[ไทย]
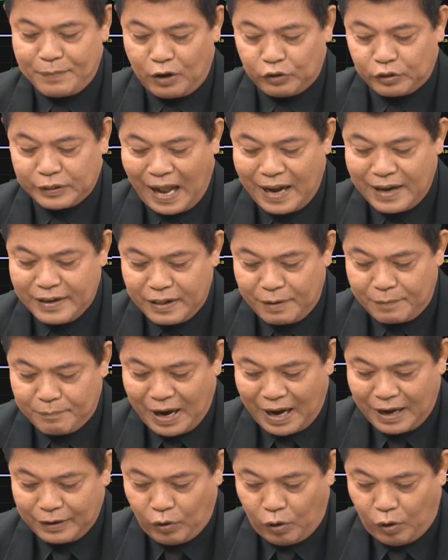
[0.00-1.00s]
ลต้าที่
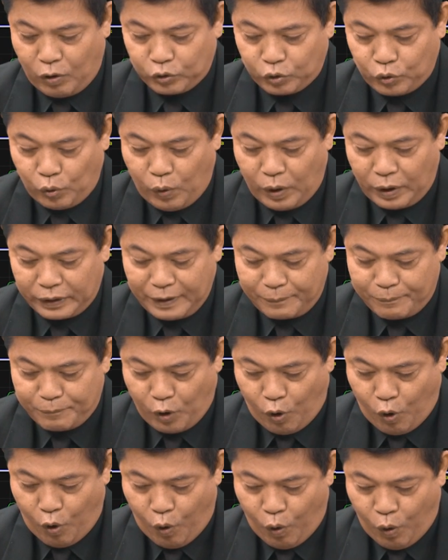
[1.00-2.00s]
สำคัญของตัวทิป
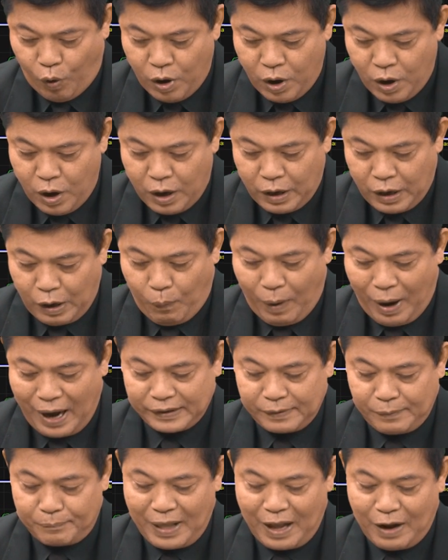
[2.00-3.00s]
โก้ระวาง
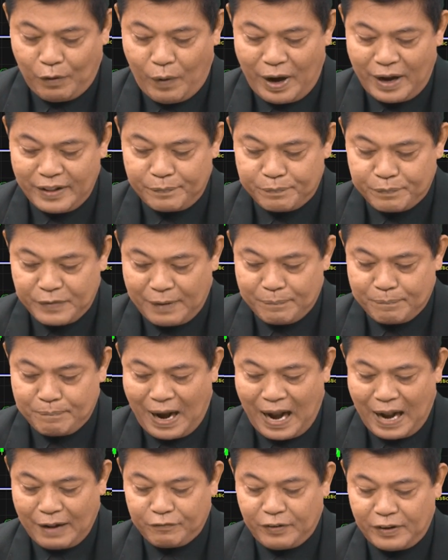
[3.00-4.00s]
ตำแหน่งไว้ 17
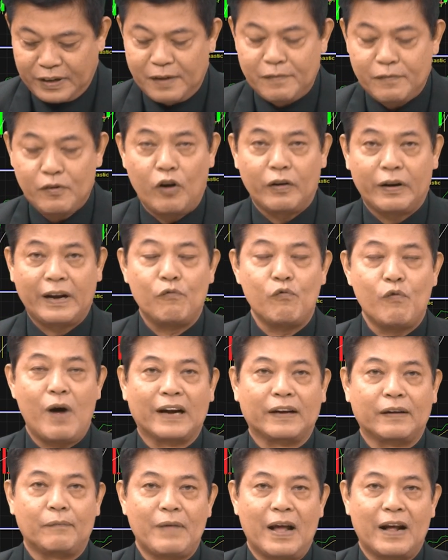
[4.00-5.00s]
บาทฟันเนทอลนั้นวา
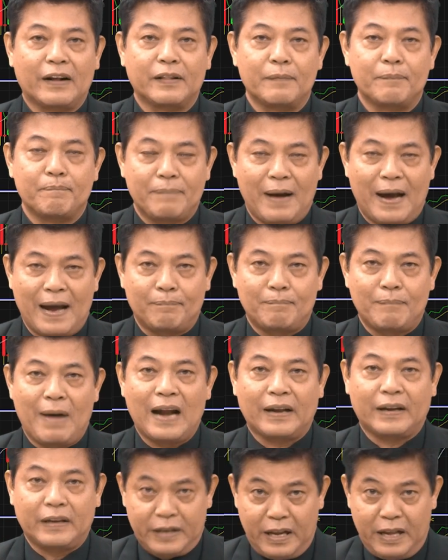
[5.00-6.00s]
งตำแหน่ง 18
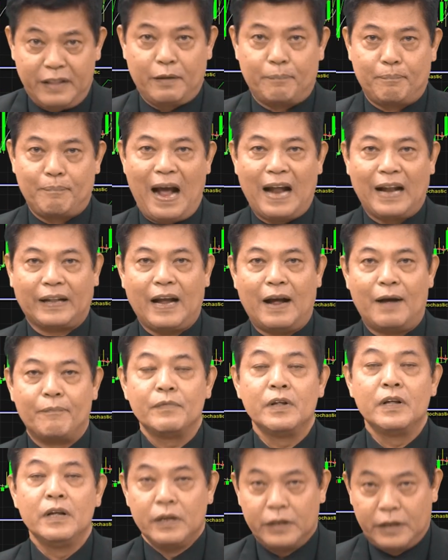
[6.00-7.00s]
บาทถึง 20 บาทครับ
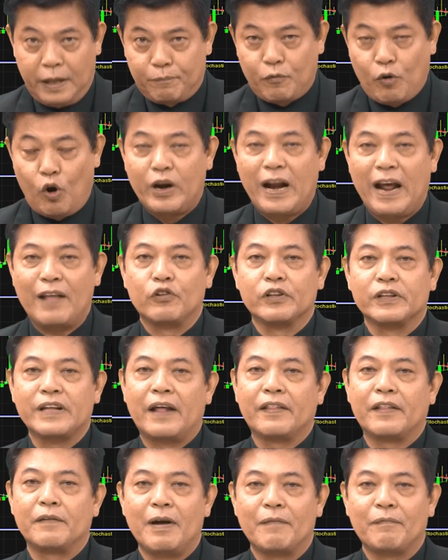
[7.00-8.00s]
ทิปโก้น่าสนใจ
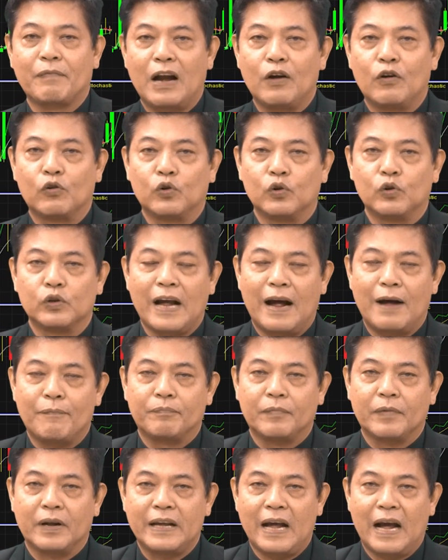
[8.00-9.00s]
สำหรับการลงทุนครับ
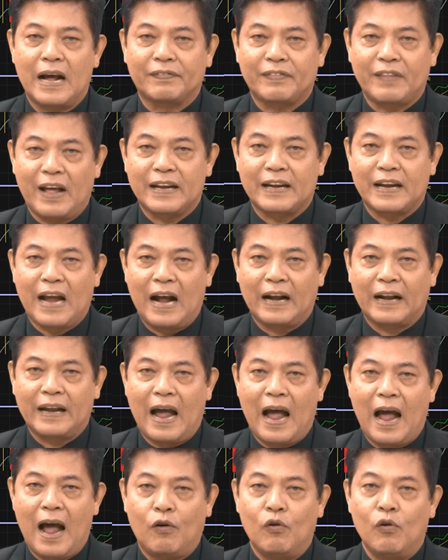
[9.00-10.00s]
ระยะสั้นกลาง
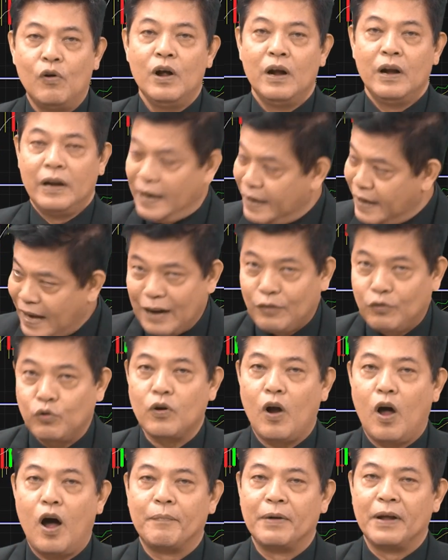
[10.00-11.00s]
ยาวเล่นได้ทุก
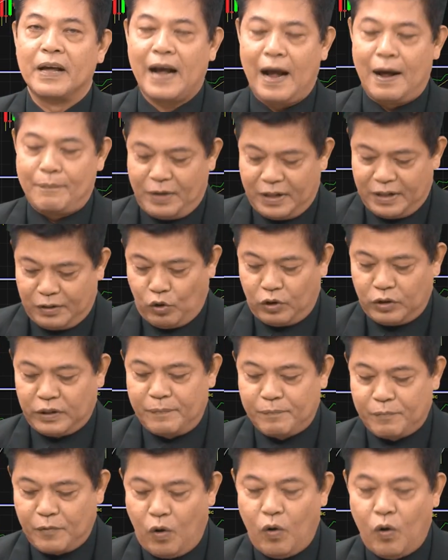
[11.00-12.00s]
รอบเลยครับในตัว
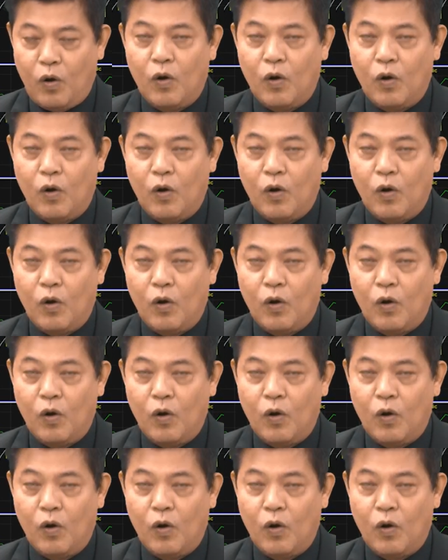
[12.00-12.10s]
ทิปโก้